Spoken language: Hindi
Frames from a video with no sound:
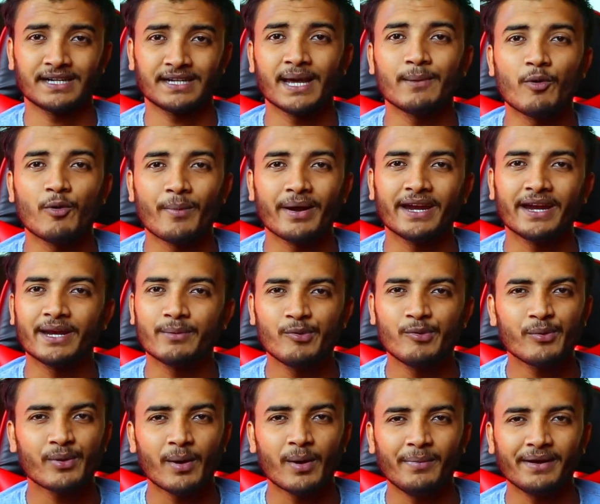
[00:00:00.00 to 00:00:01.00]
सा डेमो मैंने
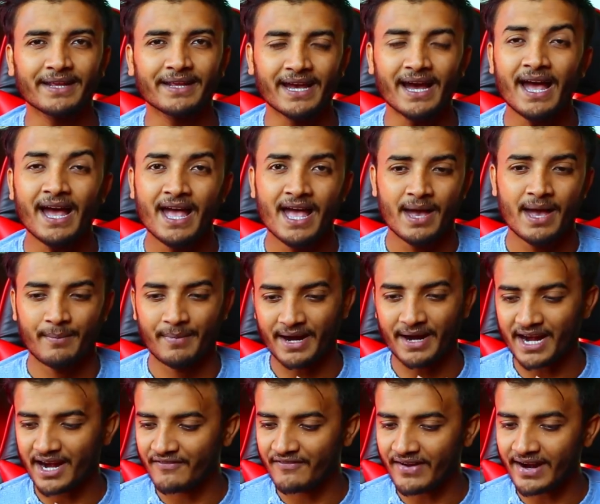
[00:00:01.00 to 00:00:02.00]
रिव्यू कंप्लीट किया
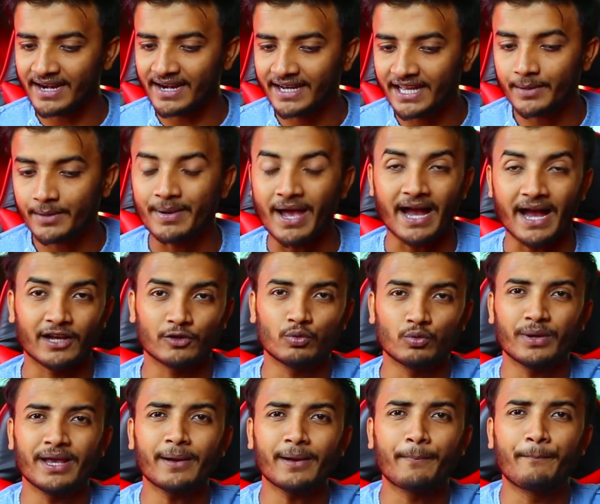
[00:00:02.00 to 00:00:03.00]
मेरा रेफरल लिंक भी आ गया
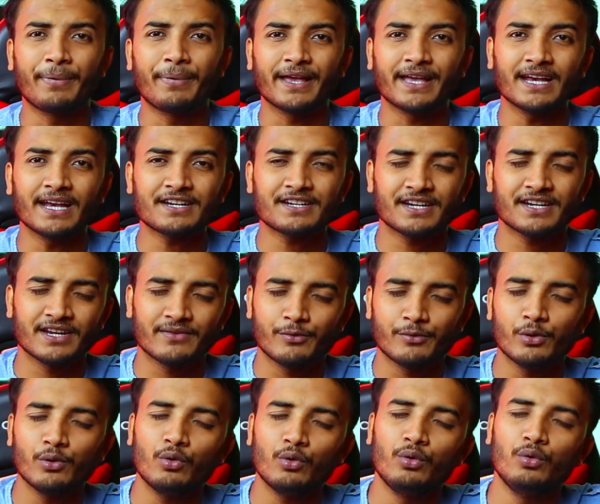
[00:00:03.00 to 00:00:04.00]
तो ये बिगेस्ट रिव्यू